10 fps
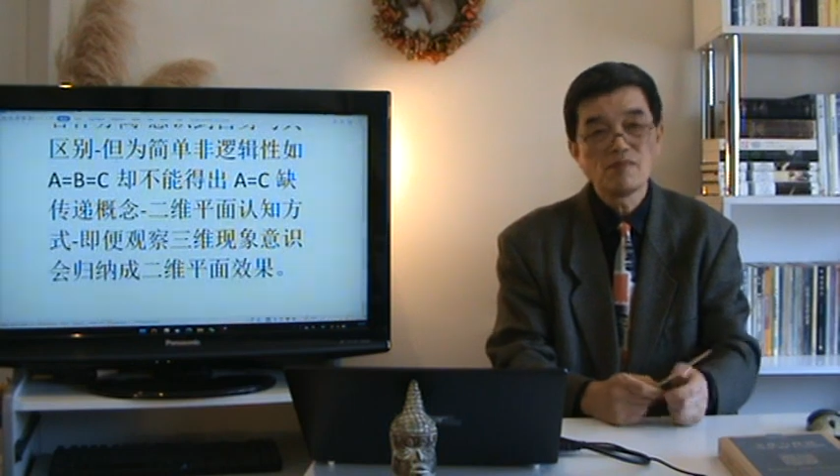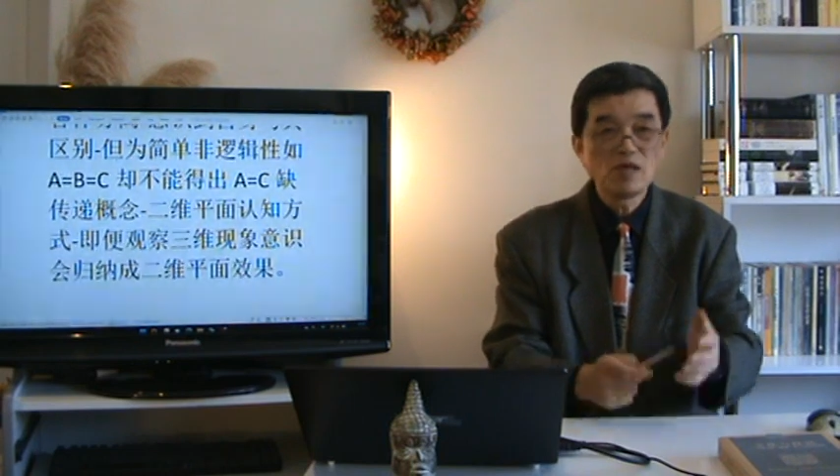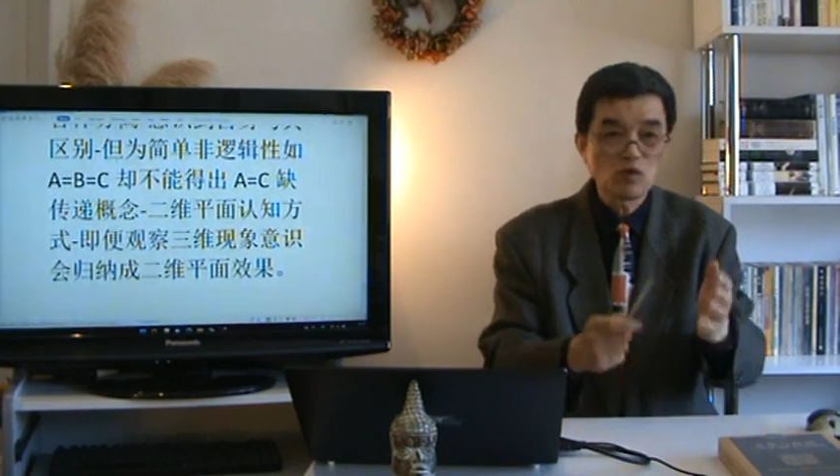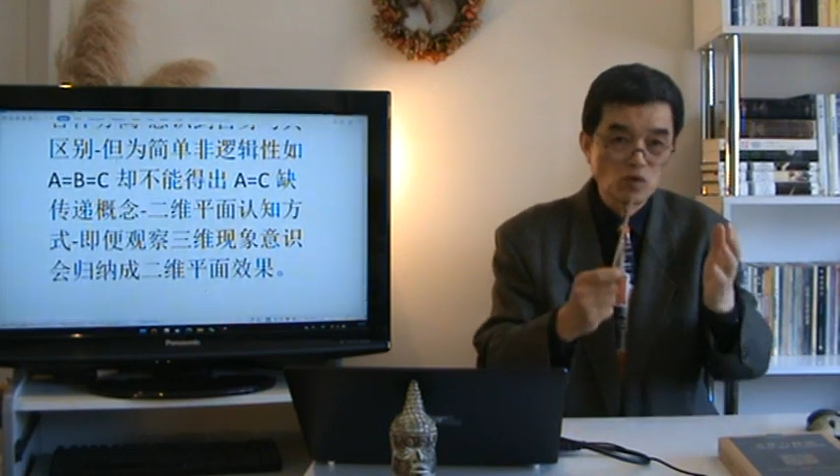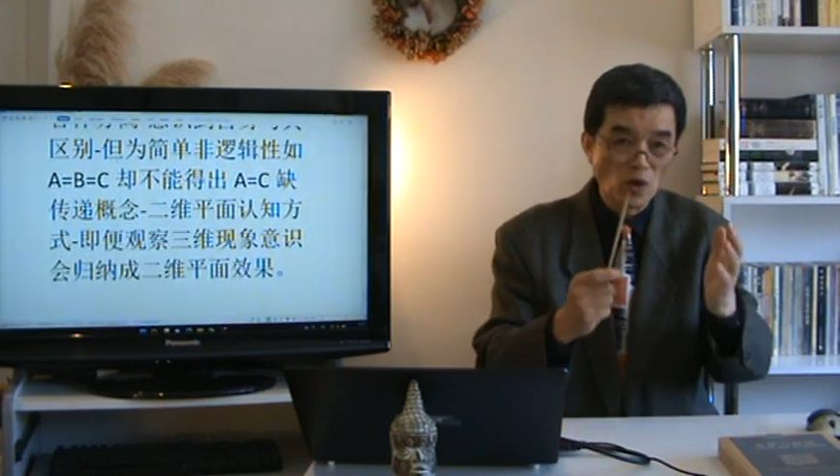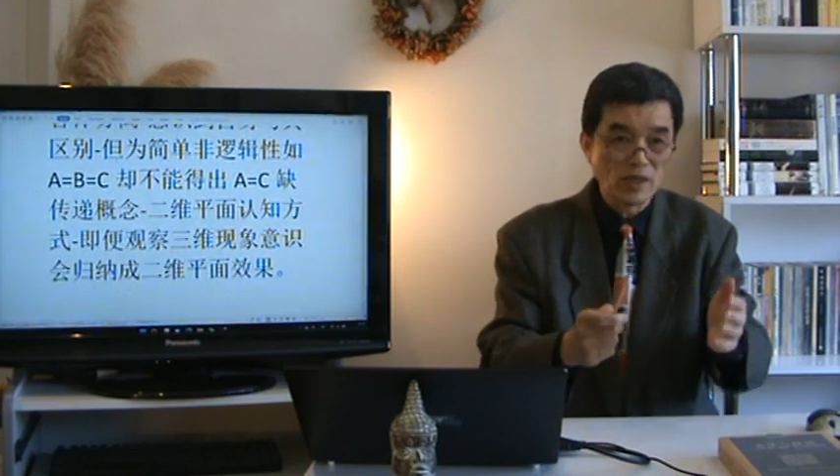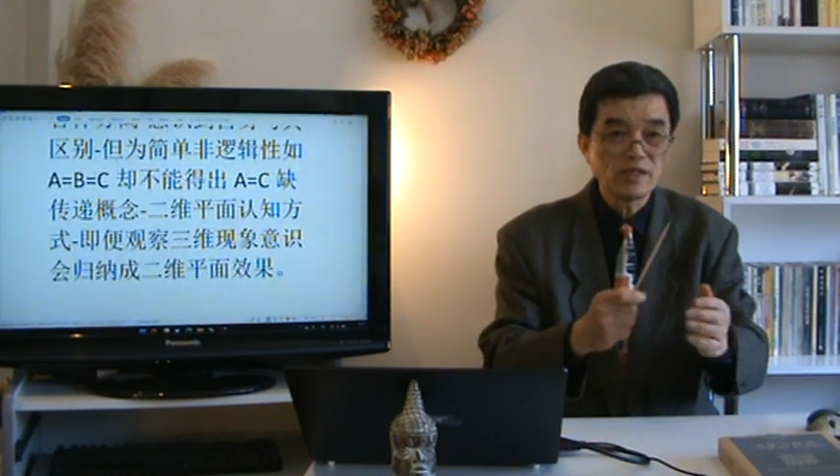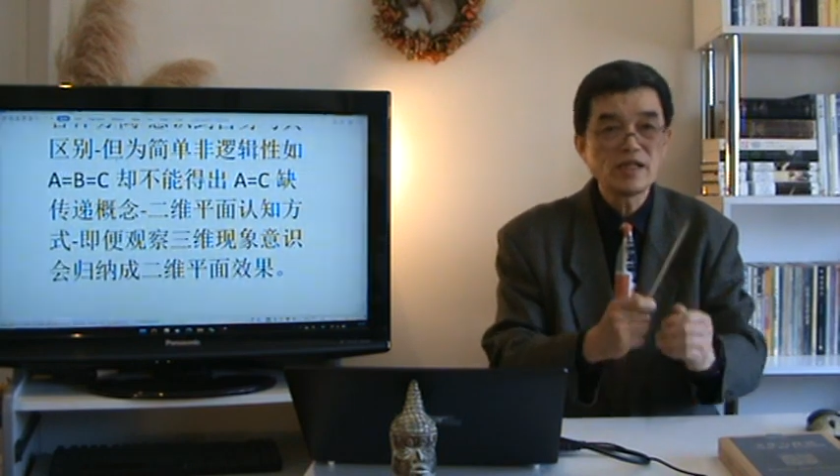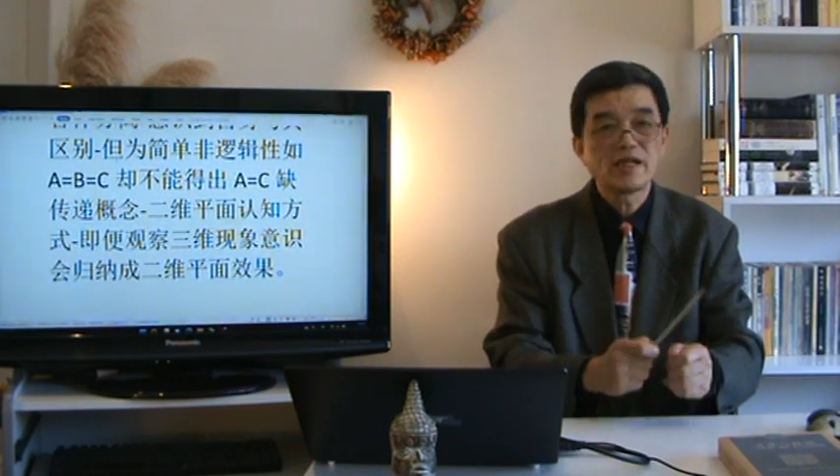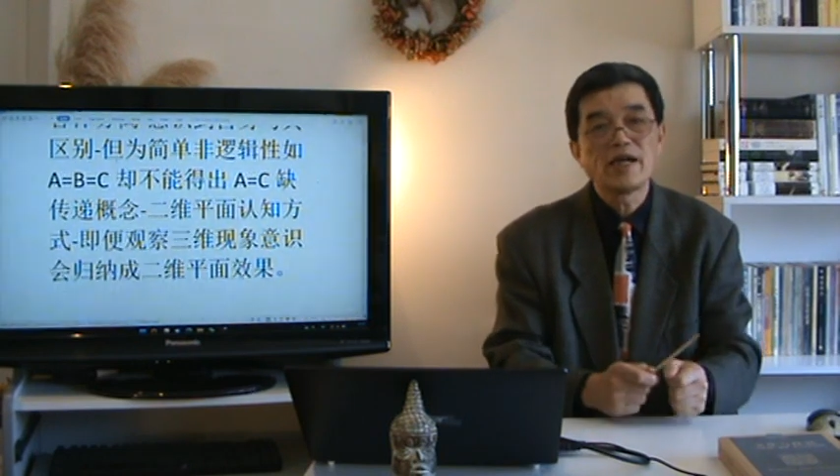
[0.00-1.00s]
没有传
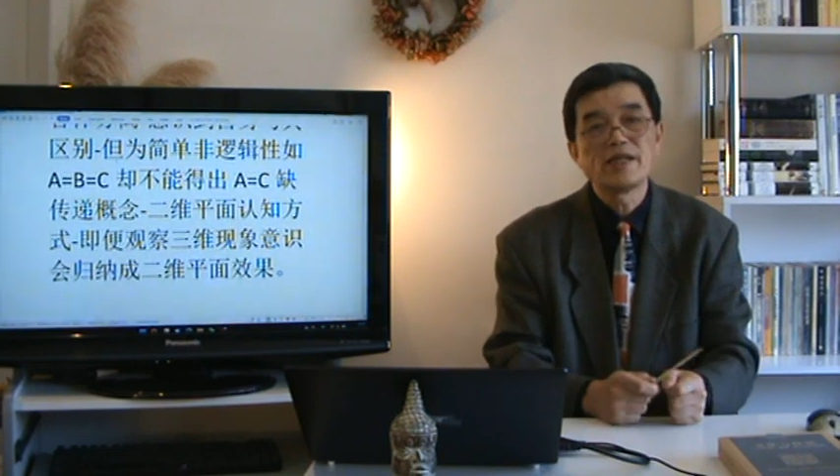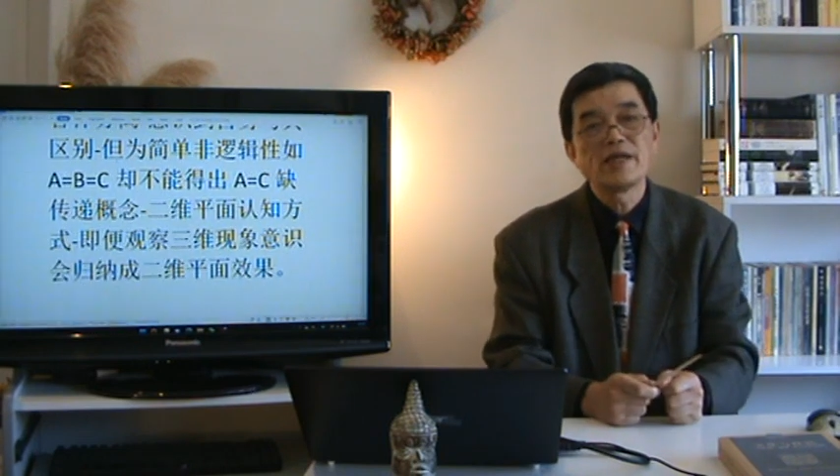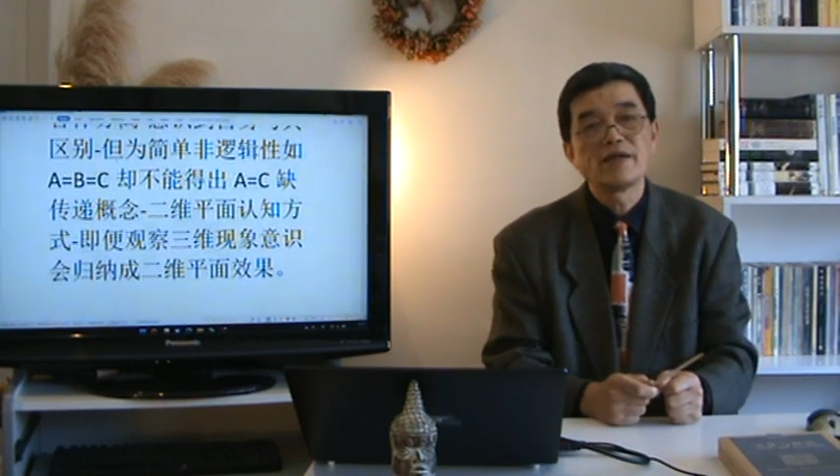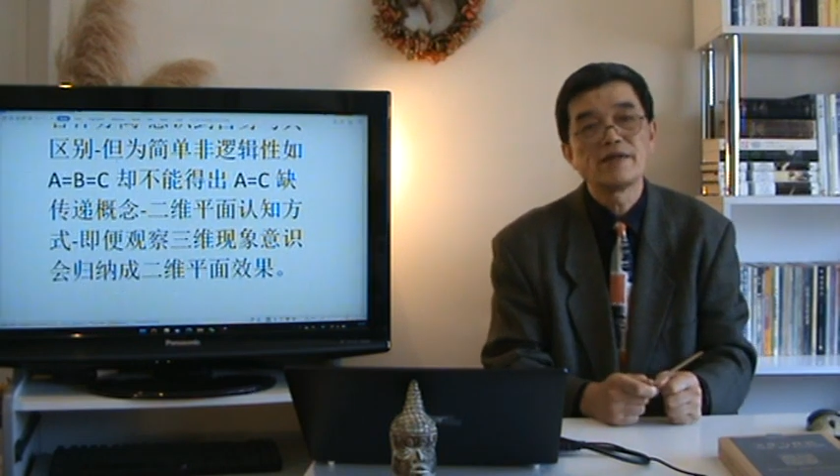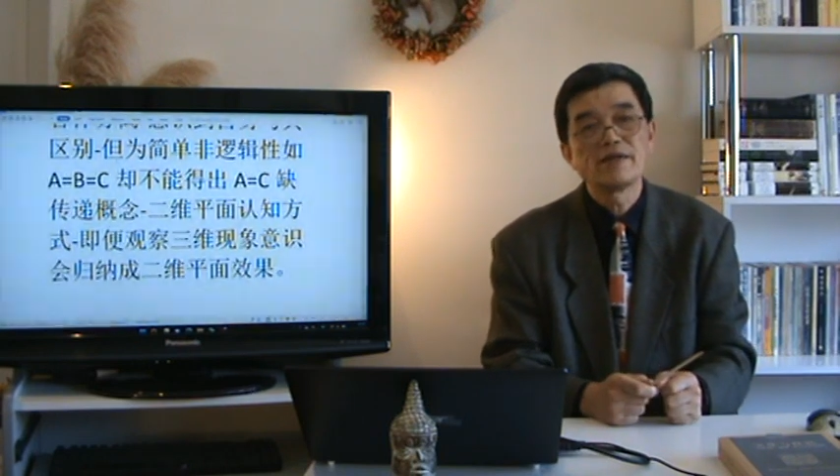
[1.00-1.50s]
递概念